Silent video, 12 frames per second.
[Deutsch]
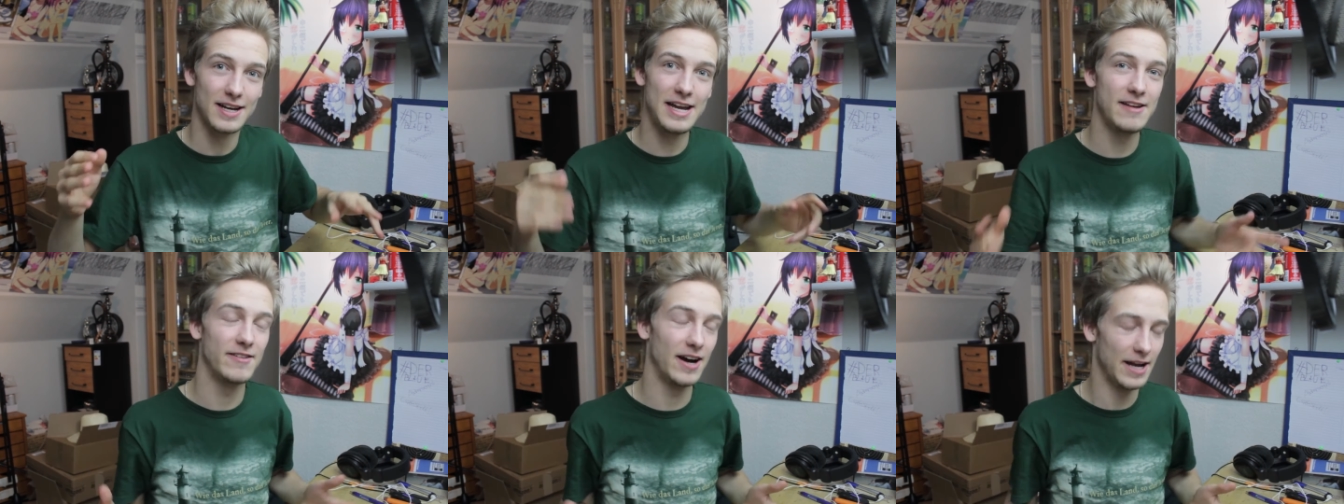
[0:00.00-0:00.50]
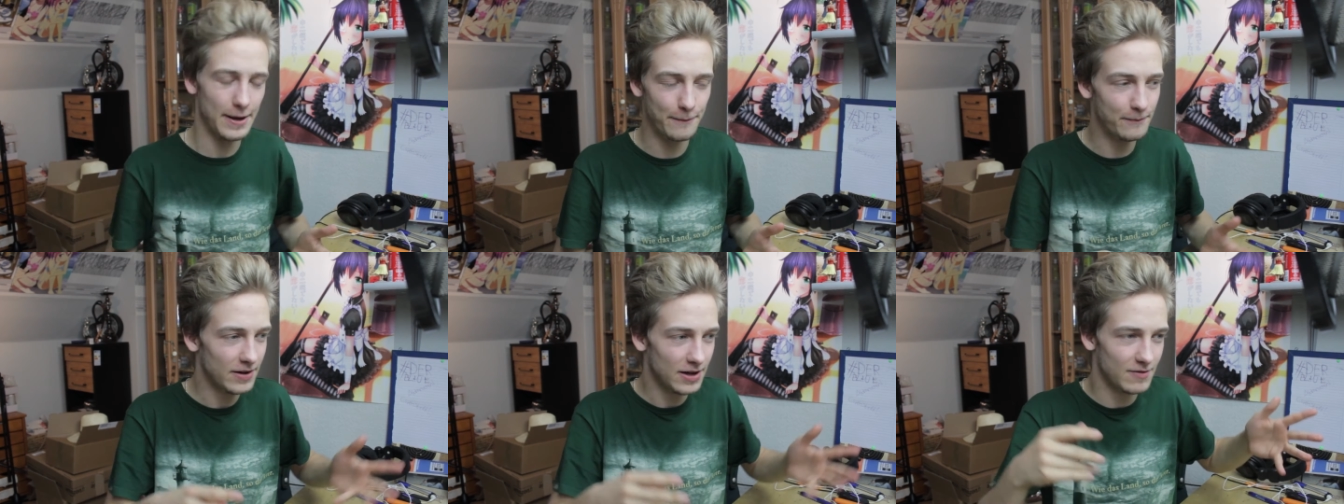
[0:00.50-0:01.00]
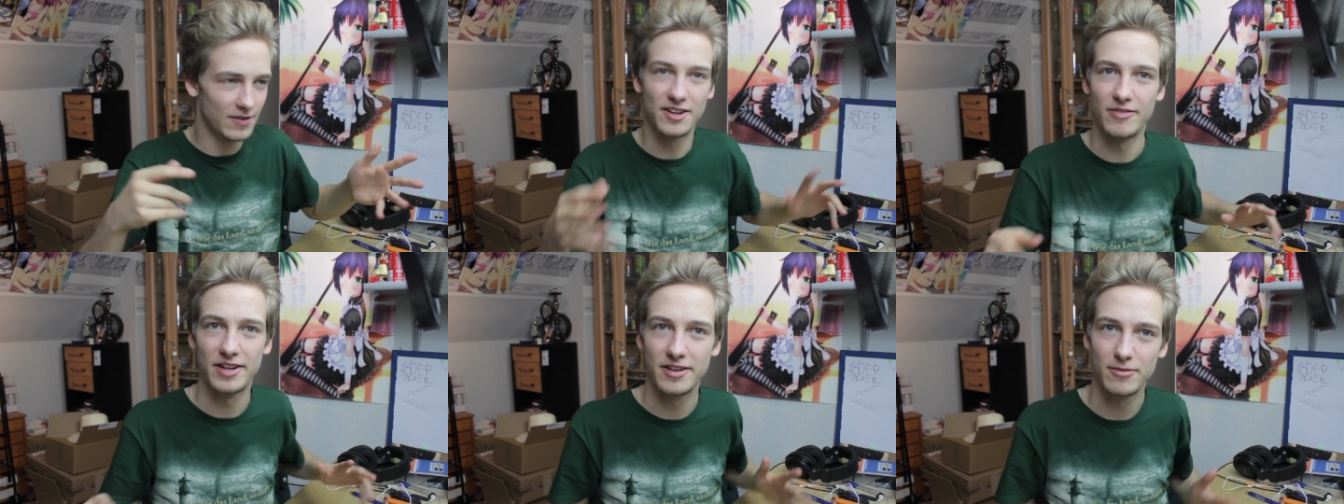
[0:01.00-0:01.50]
Eva eben.
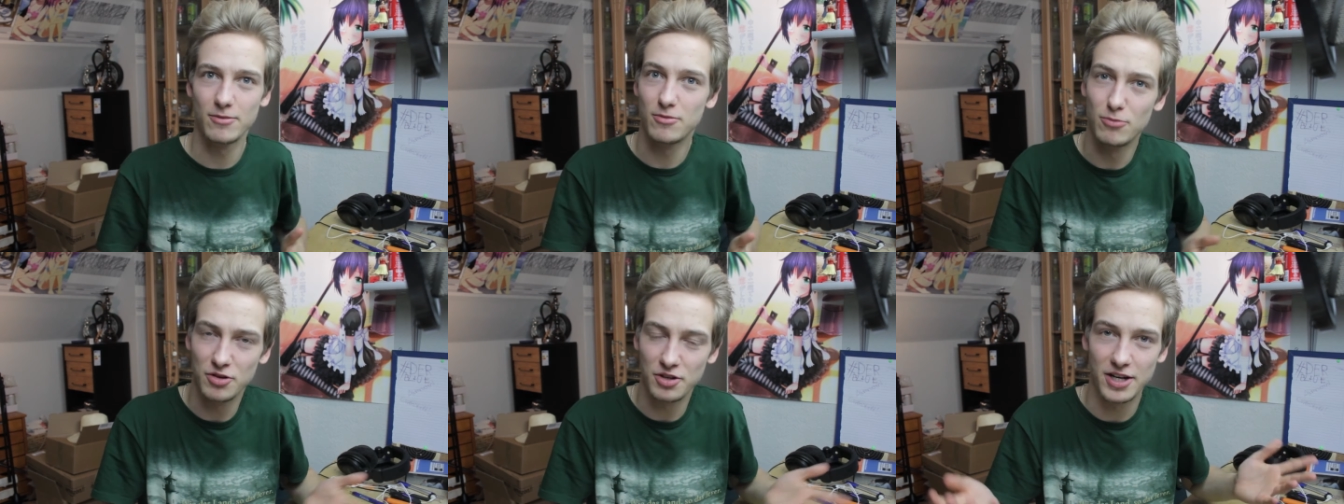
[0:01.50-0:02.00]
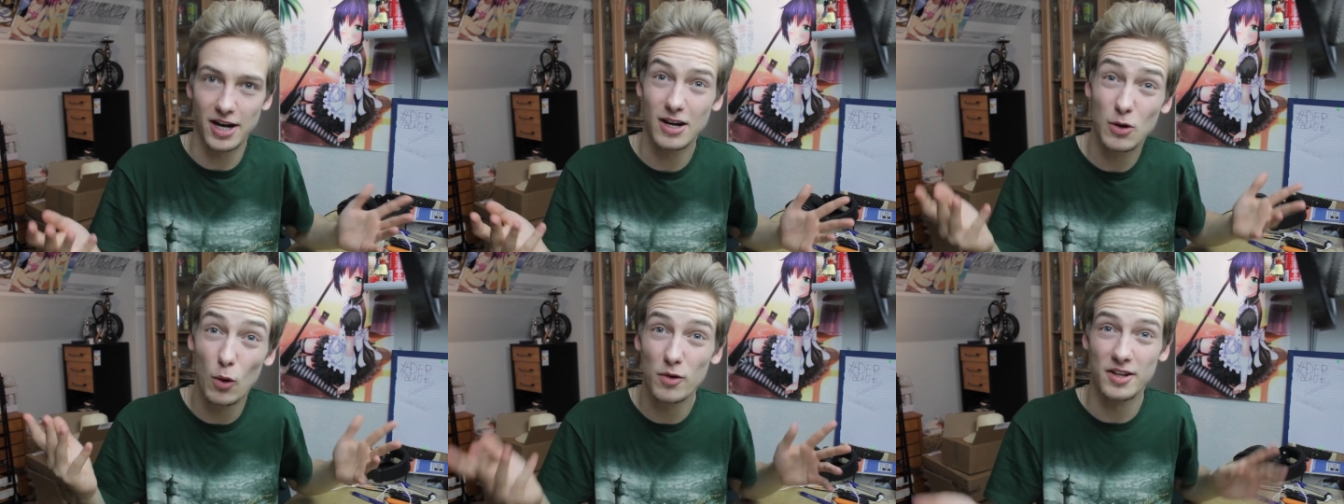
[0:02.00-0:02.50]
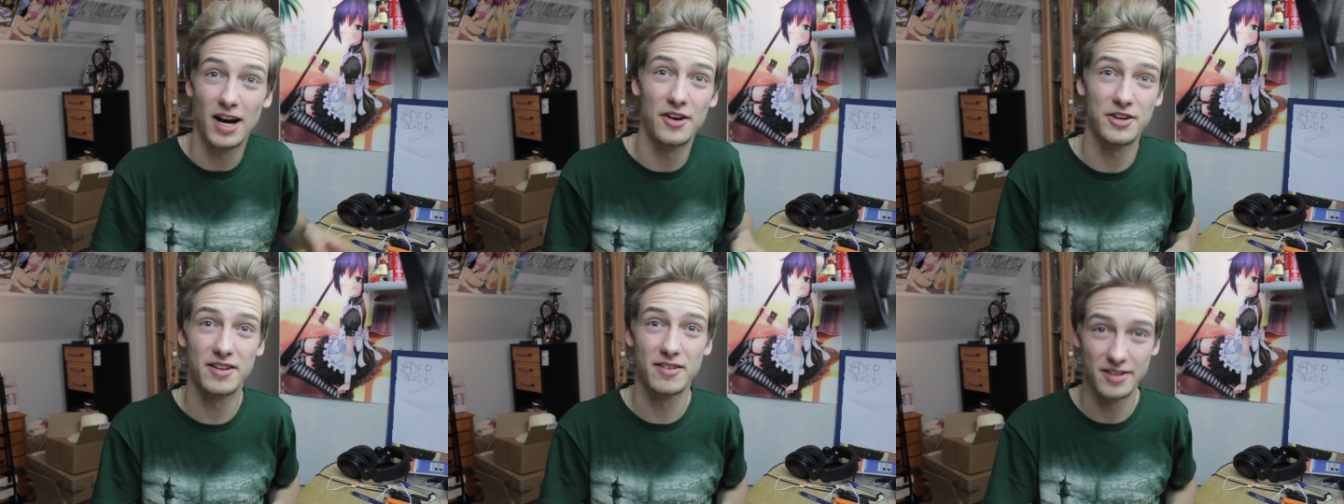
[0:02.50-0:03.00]
Was, was muss ich da großartig zu